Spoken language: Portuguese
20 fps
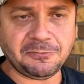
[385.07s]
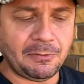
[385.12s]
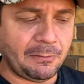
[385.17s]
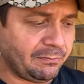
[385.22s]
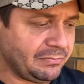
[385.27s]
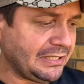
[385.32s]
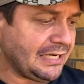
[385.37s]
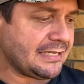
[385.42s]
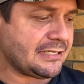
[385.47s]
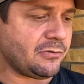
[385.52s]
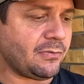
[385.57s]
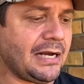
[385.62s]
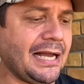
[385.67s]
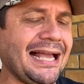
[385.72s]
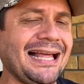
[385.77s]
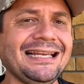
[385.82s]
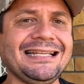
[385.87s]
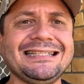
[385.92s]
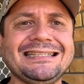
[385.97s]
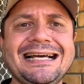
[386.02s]
Vamos trazer uma
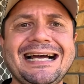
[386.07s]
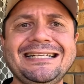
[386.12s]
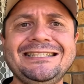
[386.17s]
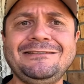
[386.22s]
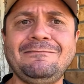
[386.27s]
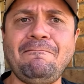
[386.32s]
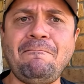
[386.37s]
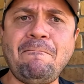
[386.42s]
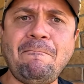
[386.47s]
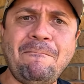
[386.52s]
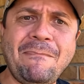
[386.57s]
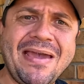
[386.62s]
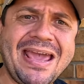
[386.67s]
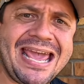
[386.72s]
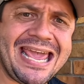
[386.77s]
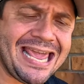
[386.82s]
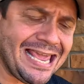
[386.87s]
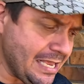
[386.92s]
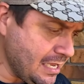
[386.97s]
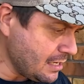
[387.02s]
realidade
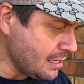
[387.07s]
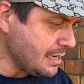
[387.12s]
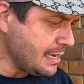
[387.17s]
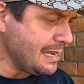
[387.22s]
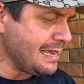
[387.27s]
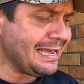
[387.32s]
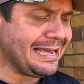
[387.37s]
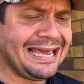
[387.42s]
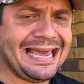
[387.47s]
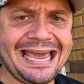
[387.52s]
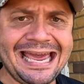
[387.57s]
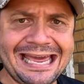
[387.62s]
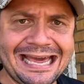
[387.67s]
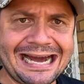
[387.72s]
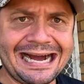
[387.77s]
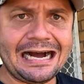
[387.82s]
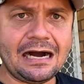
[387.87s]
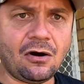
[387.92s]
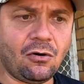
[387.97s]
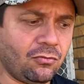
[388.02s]
bem
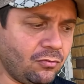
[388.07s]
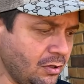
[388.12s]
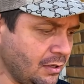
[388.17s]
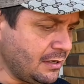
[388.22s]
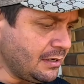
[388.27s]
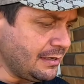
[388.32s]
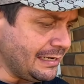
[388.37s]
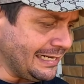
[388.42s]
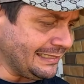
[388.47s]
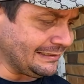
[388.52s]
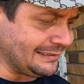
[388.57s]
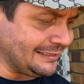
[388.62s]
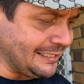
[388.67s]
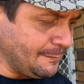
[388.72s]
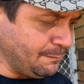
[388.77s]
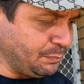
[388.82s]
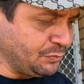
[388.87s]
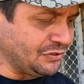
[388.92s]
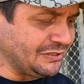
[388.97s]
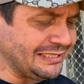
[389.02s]
real,
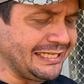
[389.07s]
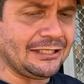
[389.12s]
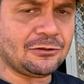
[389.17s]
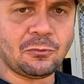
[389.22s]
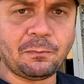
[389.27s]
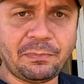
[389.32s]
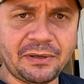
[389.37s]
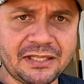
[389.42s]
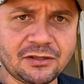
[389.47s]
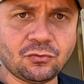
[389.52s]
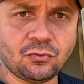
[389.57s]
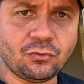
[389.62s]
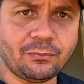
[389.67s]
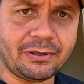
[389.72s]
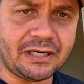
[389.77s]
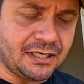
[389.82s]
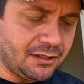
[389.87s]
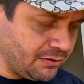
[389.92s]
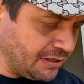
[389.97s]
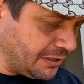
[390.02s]
100% preto no
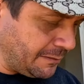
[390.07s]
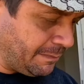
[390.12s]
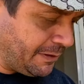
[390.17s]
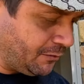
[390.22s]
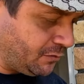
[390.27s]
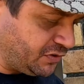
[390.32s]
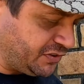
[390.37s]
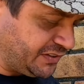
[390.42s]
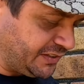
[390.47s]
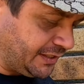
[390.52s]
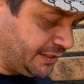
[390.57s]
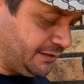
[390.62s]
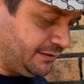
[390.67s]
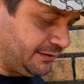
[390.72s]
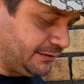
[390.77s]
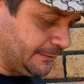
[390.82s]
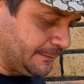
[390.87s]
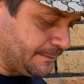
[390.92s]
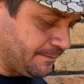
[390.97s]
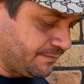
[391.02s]
branco para
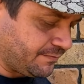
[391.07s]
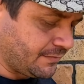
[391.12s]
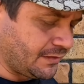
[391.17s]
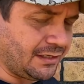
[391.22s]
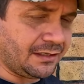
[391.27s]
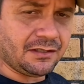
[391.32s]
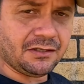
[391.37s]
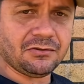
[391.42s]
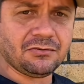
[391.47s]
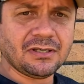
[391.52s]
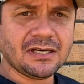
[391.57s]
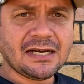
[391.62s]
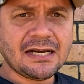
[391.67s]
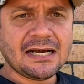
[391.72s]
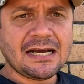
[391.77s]
vocês, entendeu?